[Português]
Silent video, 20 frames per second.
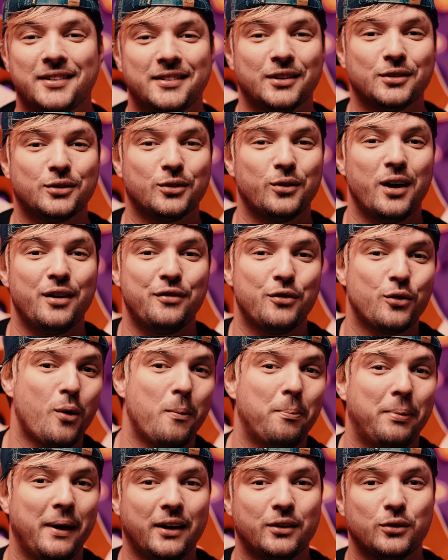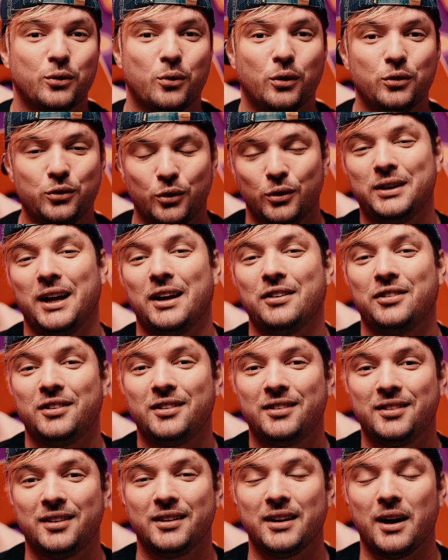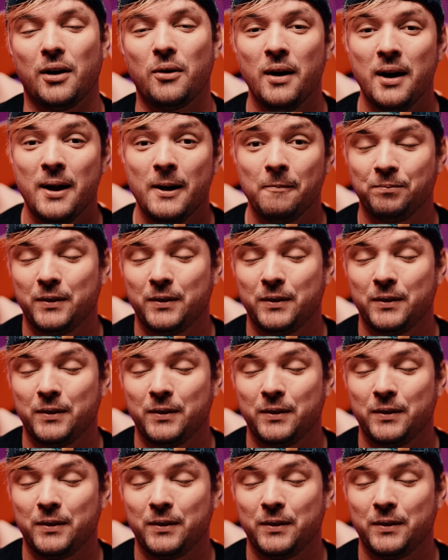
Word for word: Tanto no review completo quanto no teste de sinal,